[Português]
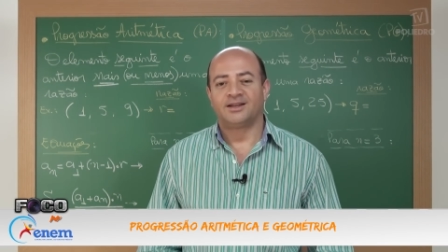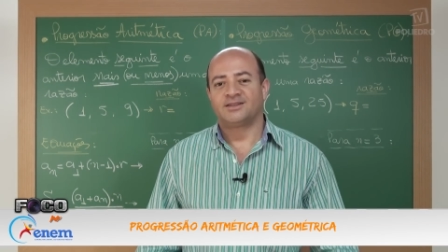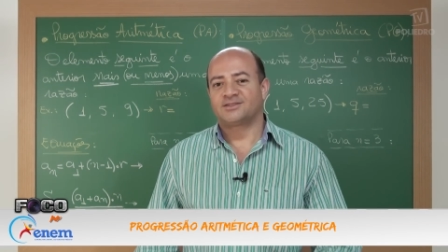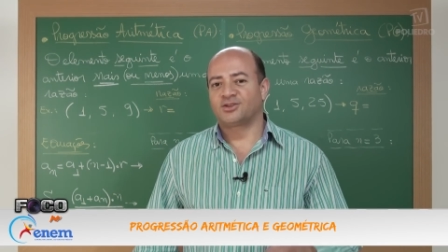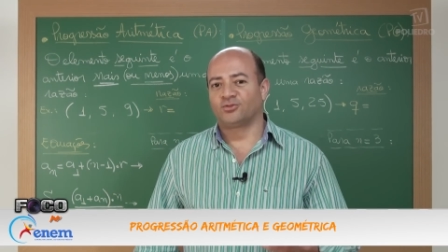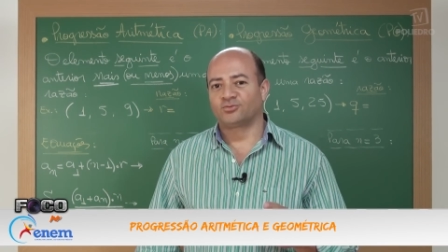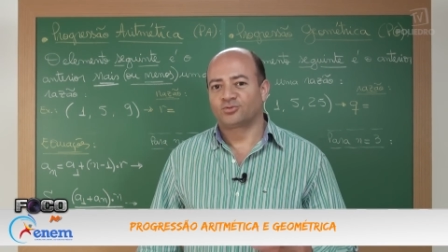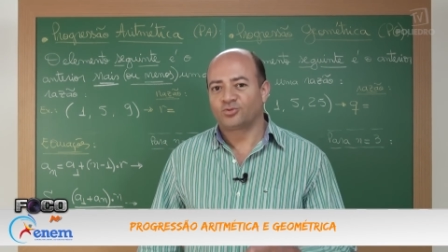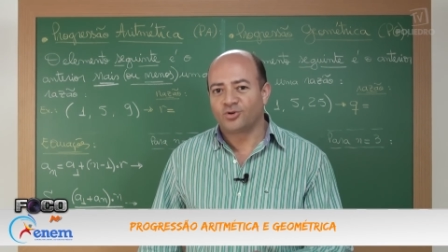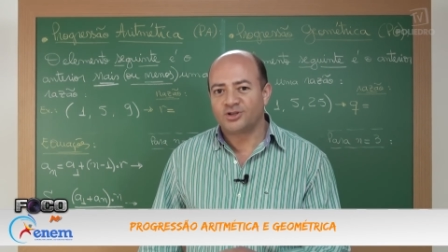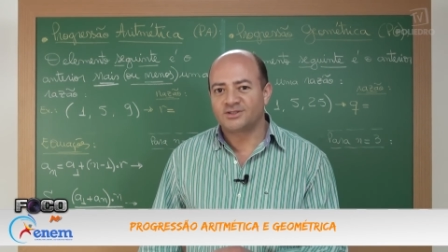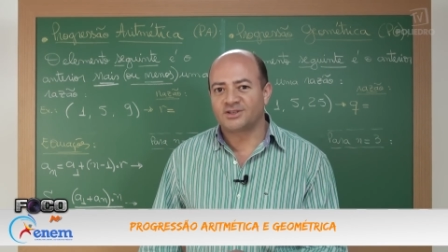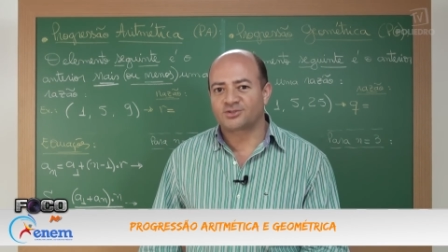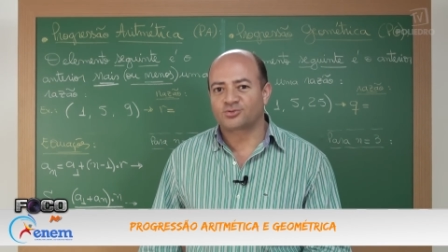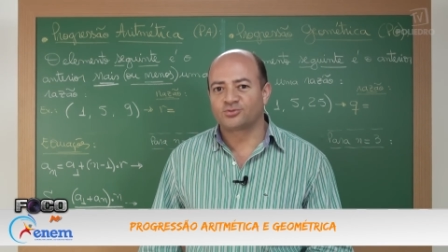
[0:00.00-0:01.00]
São
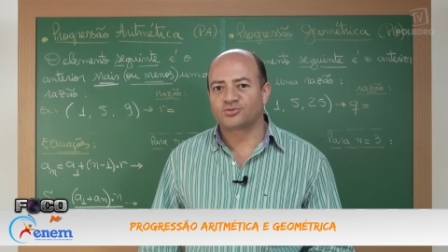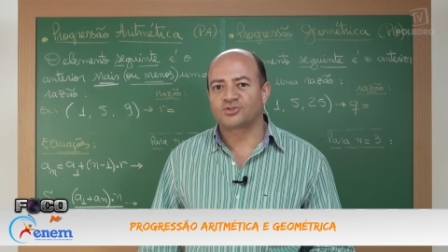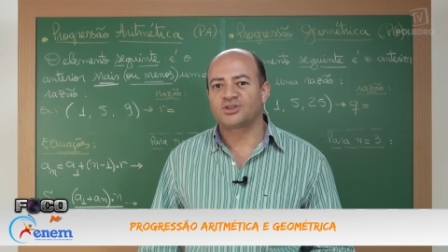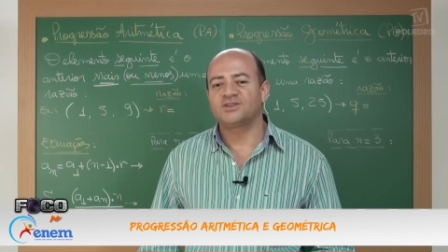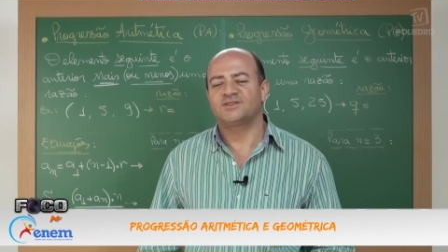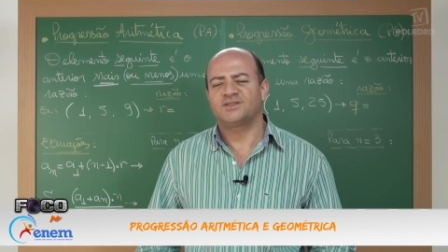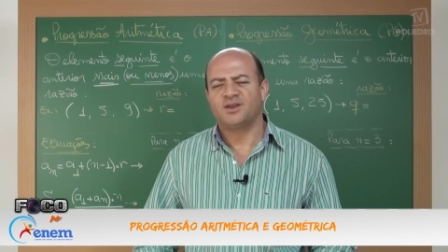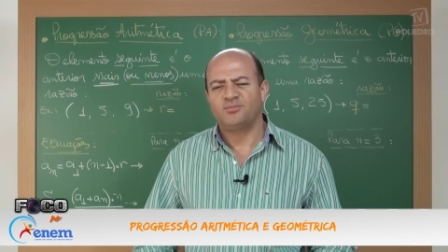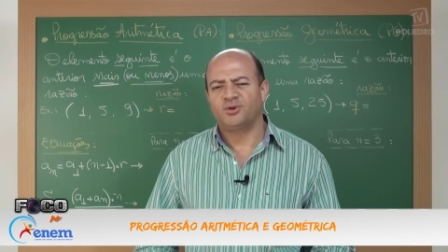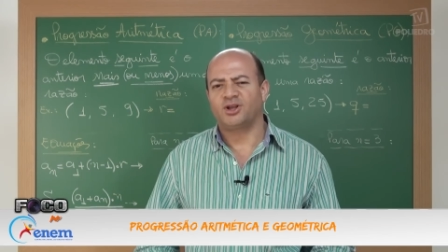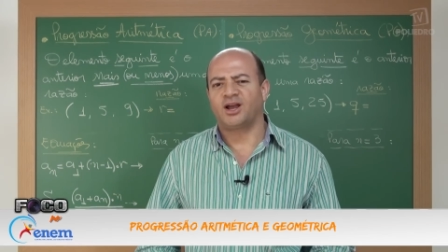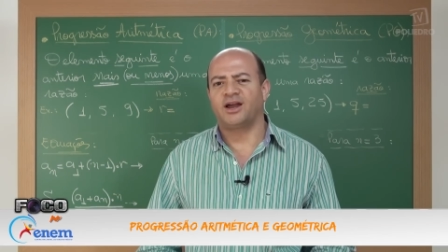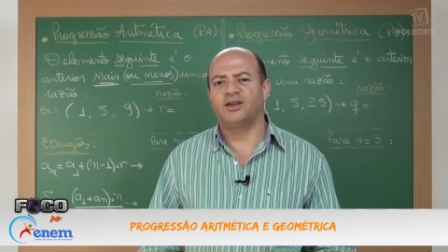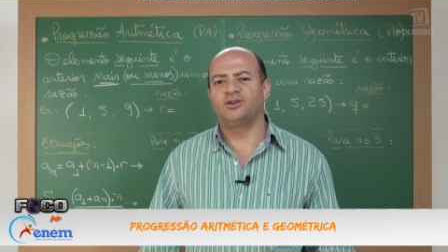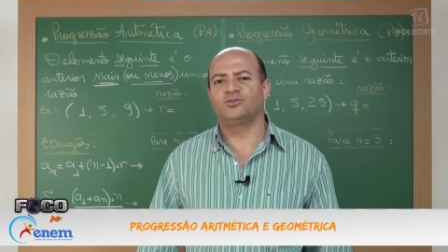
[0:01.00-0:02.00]
dois assuntos que sempre
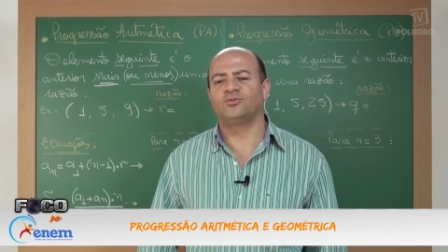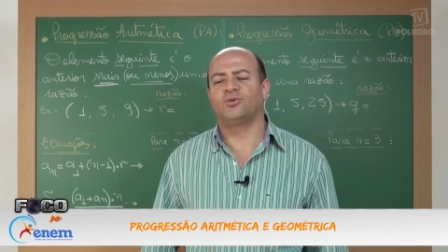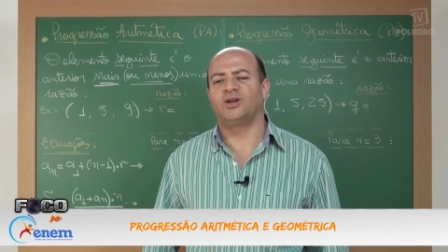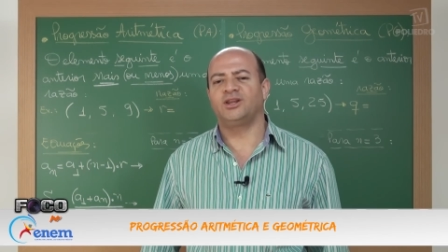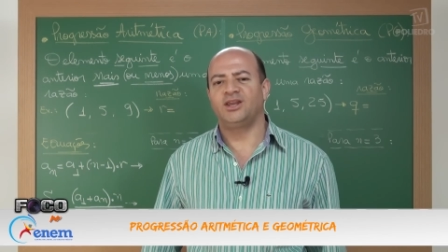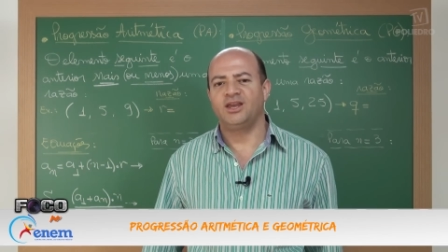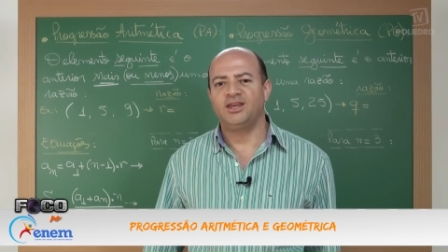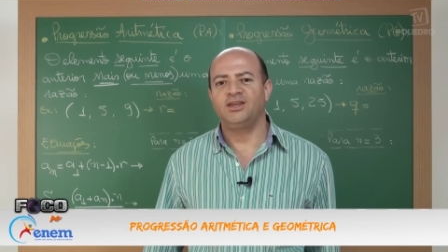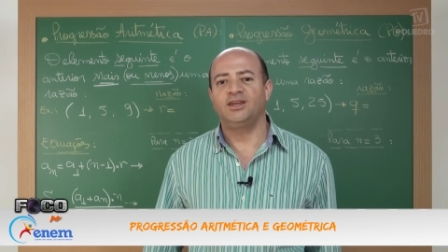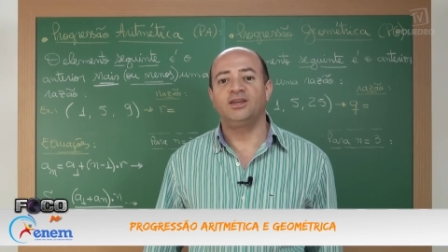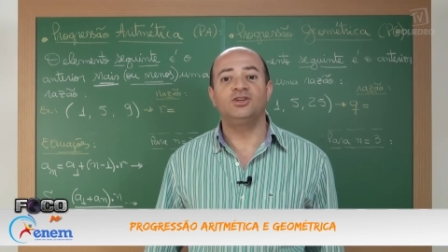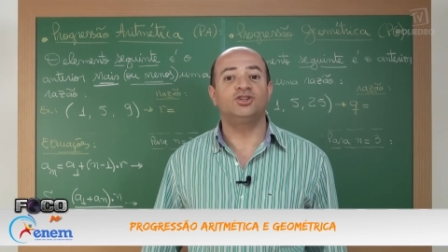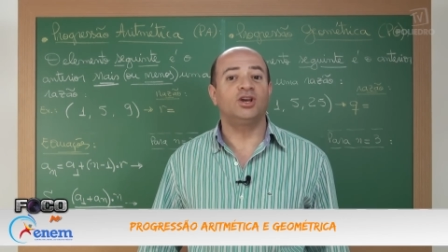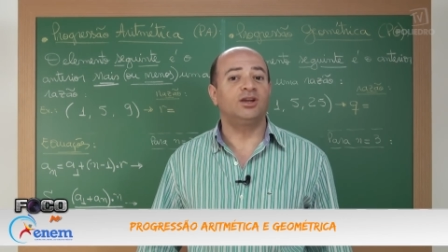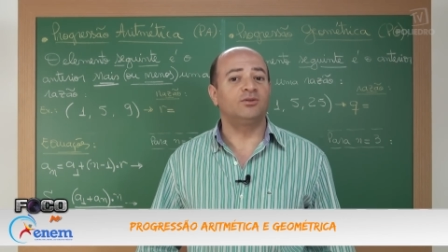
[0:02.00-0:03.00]
caem no Enem
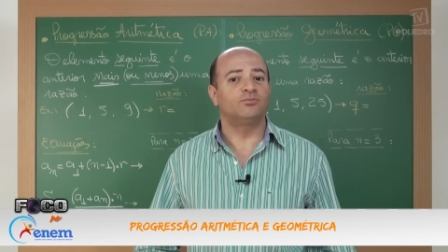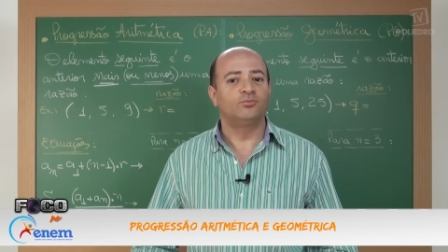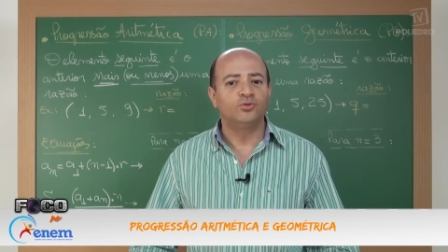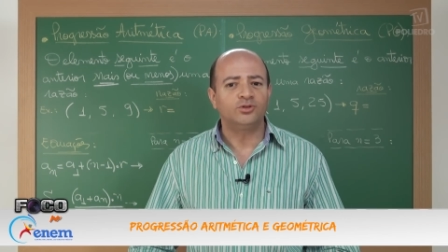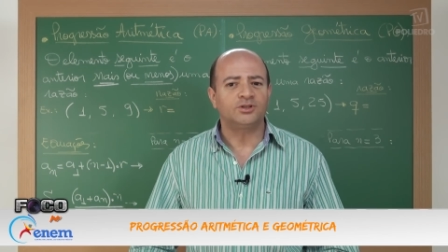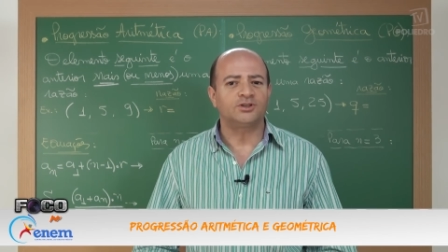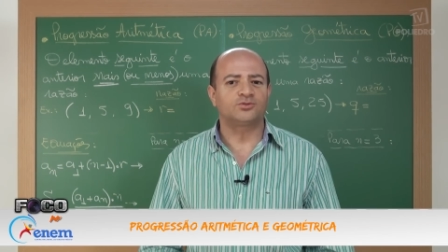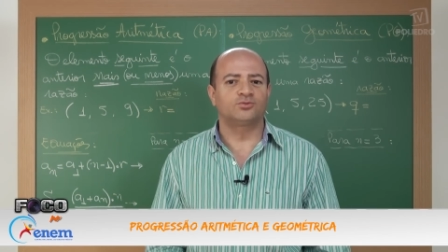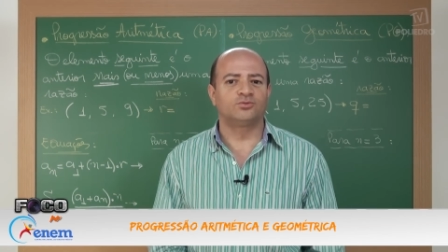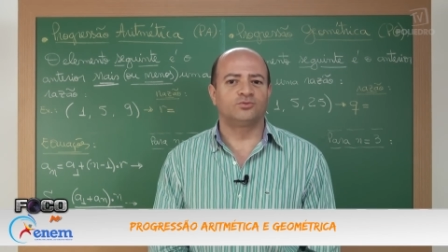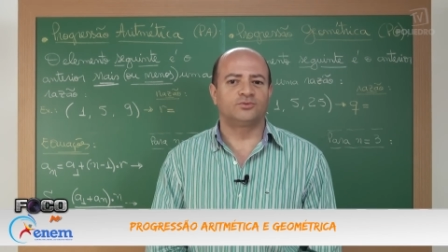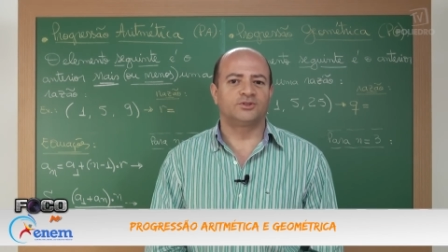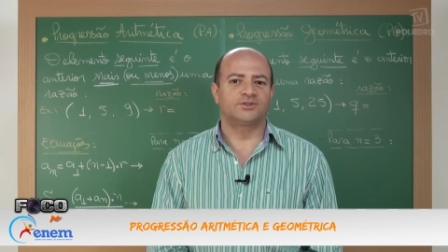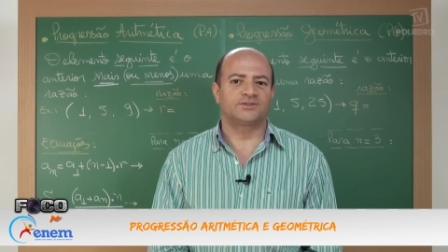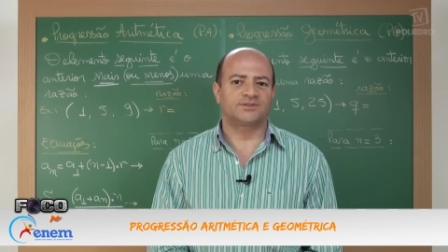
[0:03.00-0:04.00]
e geram muitas
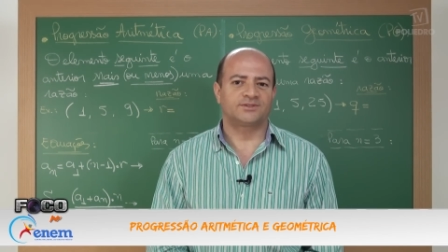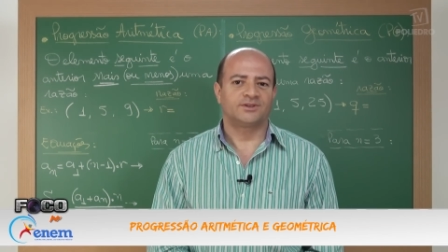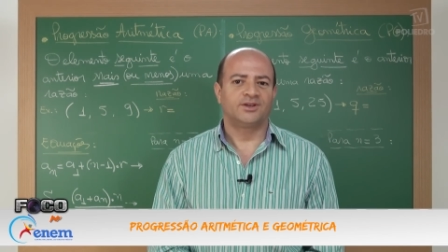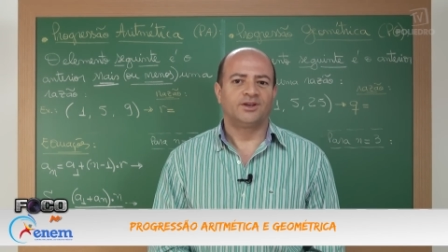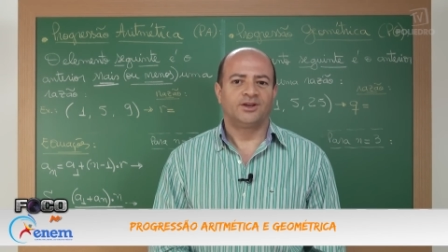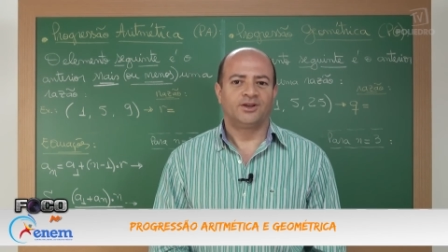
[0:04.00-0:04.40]
dúvidas,